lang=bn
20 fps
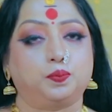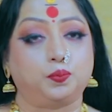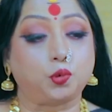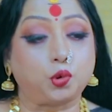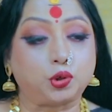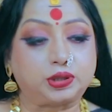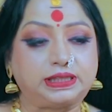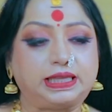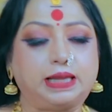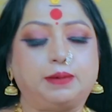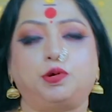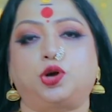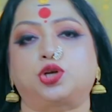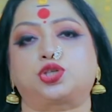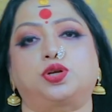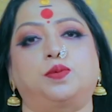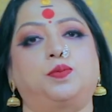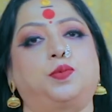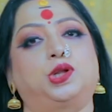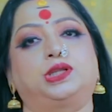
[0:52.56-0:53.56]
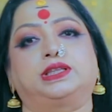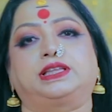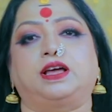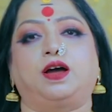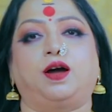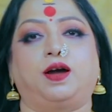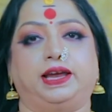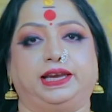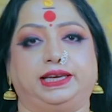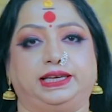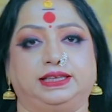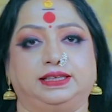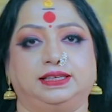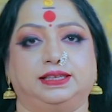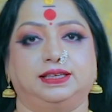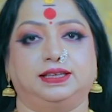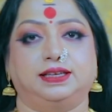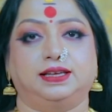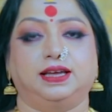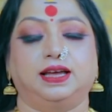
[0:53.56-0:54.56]
পড়তে বসো বলতে হয়নি
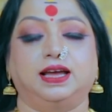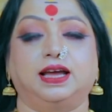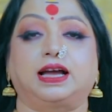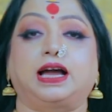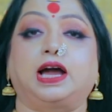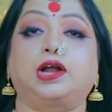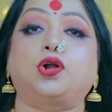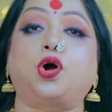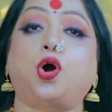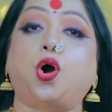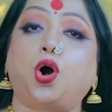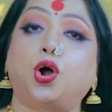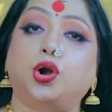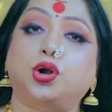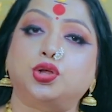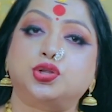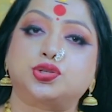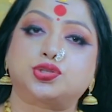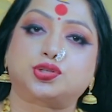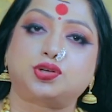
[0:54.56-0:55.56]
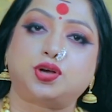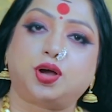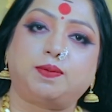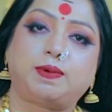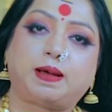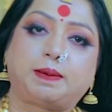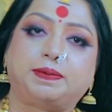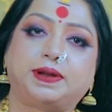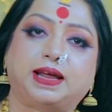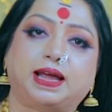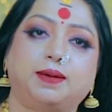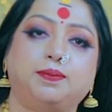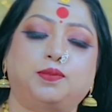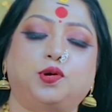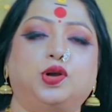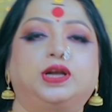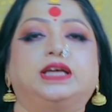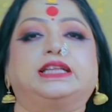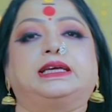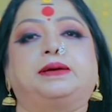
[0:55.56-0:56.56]
কারণ হরোস্কোপ আপনাকে
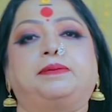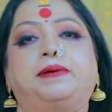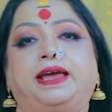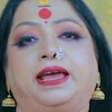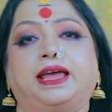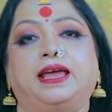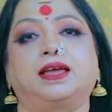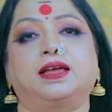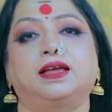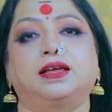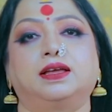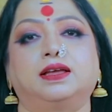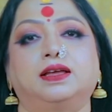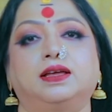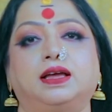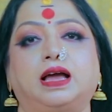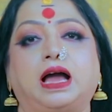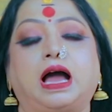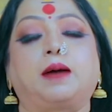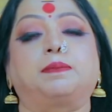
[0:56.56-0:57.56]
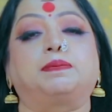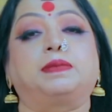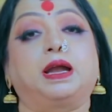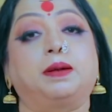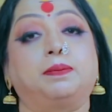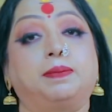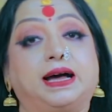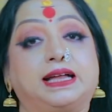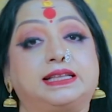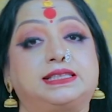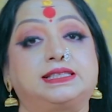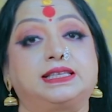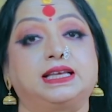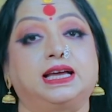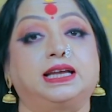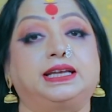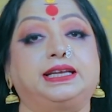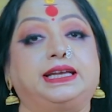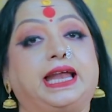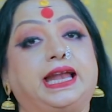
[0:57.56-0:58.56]
বলে দেবে আপনার
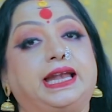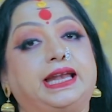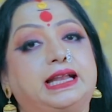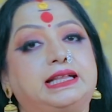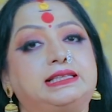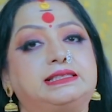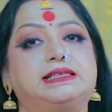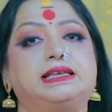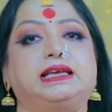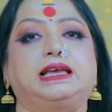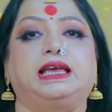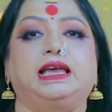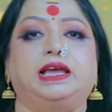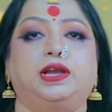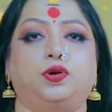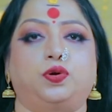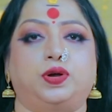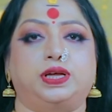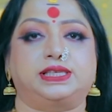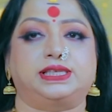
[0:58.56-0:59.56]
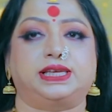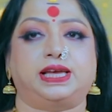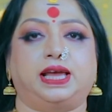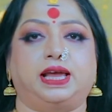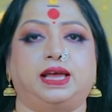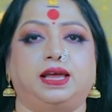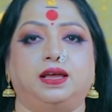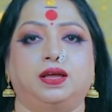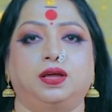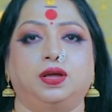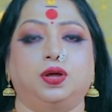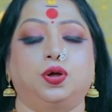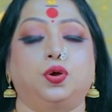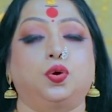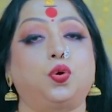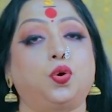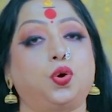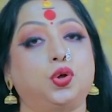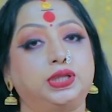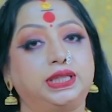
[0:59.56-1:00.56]
বাচ্চার টেন্ডেন্সি কি রয়েছে
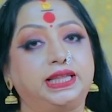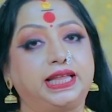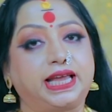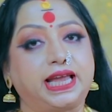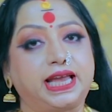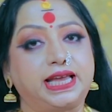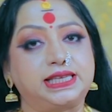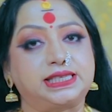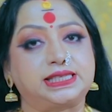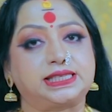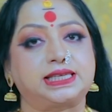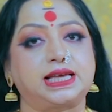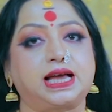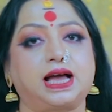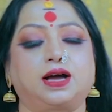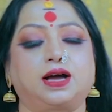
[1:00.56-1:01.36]
কোন দিকে ইচ্ছা